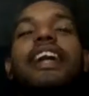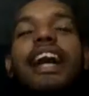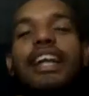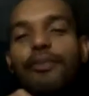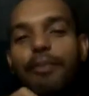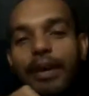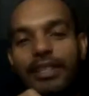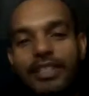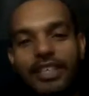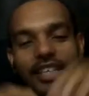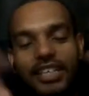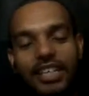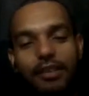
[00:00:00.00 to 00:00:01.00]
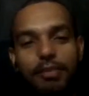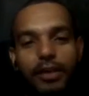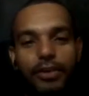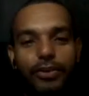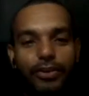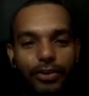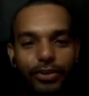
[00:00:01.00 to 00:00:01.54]
Cara, eu passeando aqui
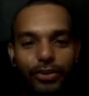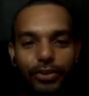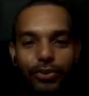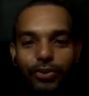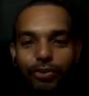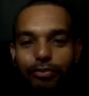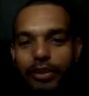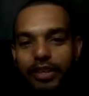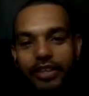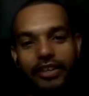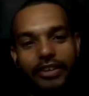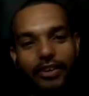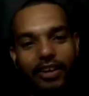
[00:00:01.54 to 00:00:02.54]
pelo YouTube,